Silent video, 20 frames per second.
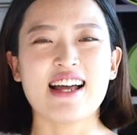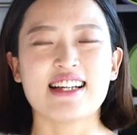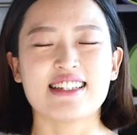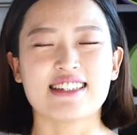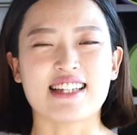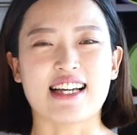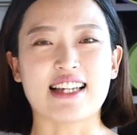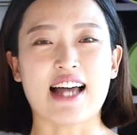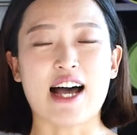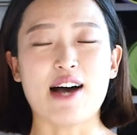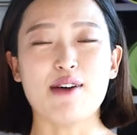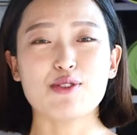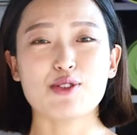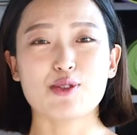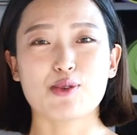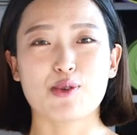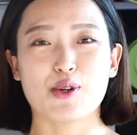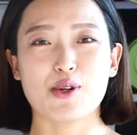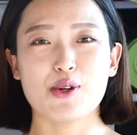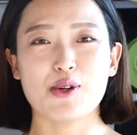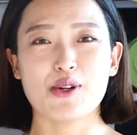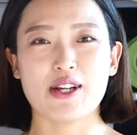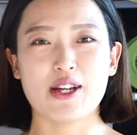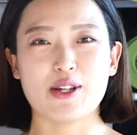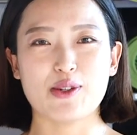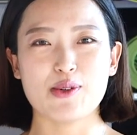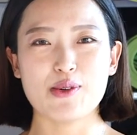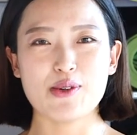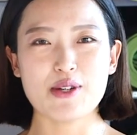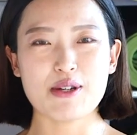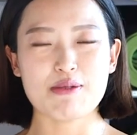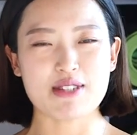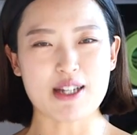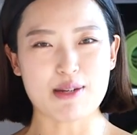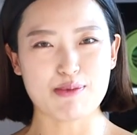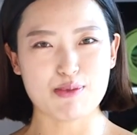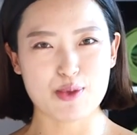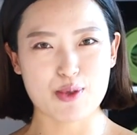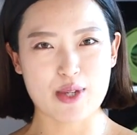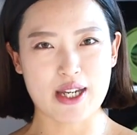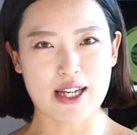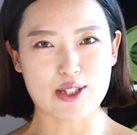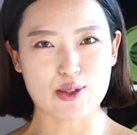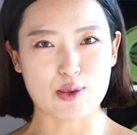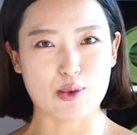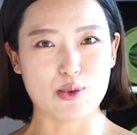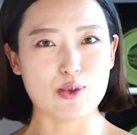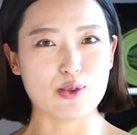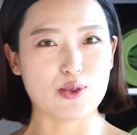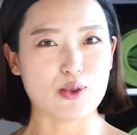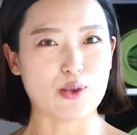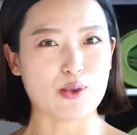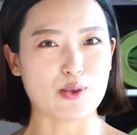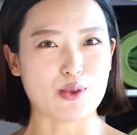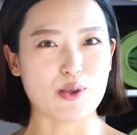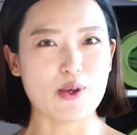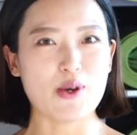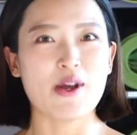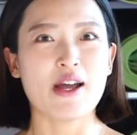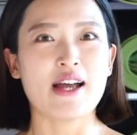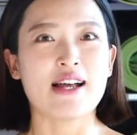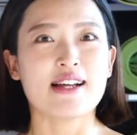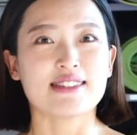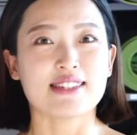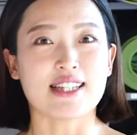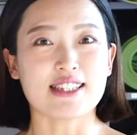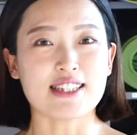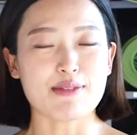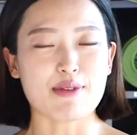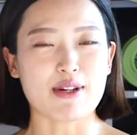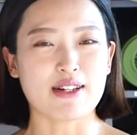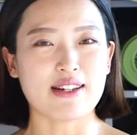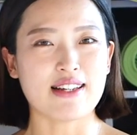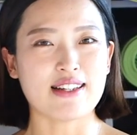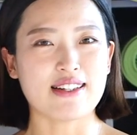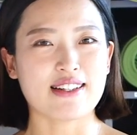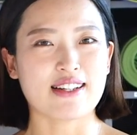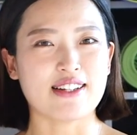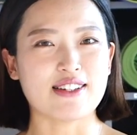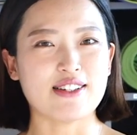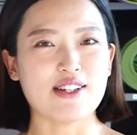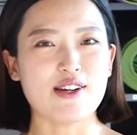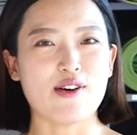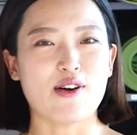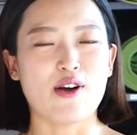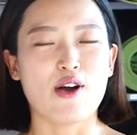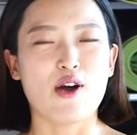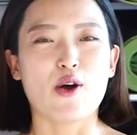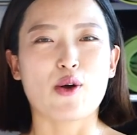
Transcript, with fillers: 자, 다음 주 월요일에도 임산부에게 좋은 운동으로 찾아뵐 테니까요.